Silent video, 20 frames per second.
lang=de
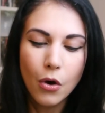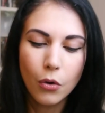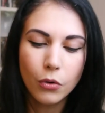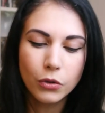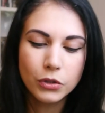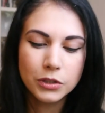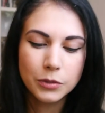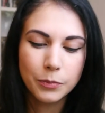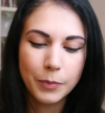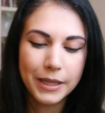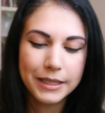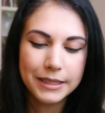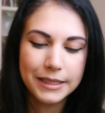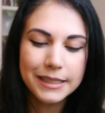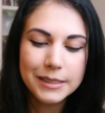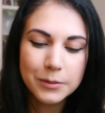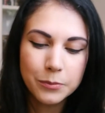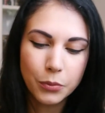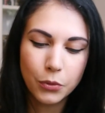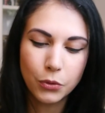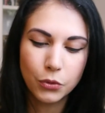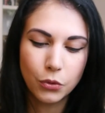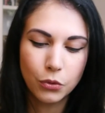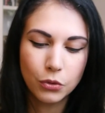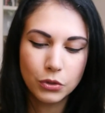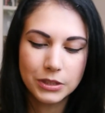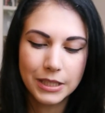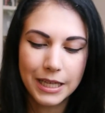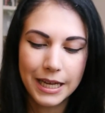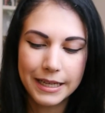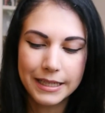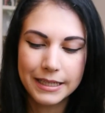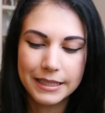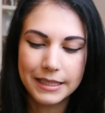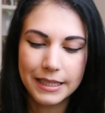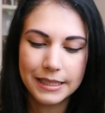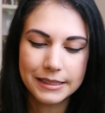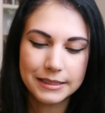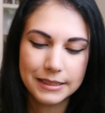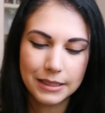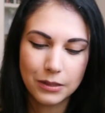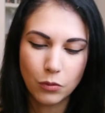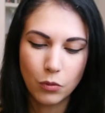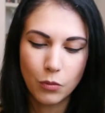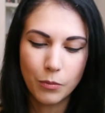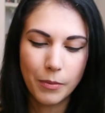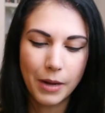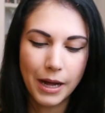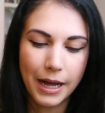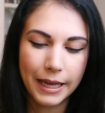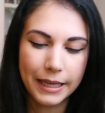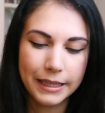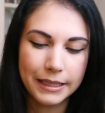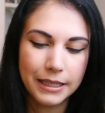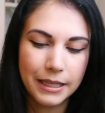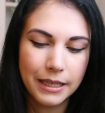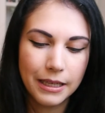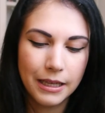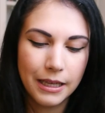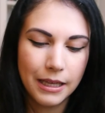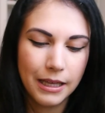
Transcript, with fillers: Und bei diesem Produkt handelt es sich um ein,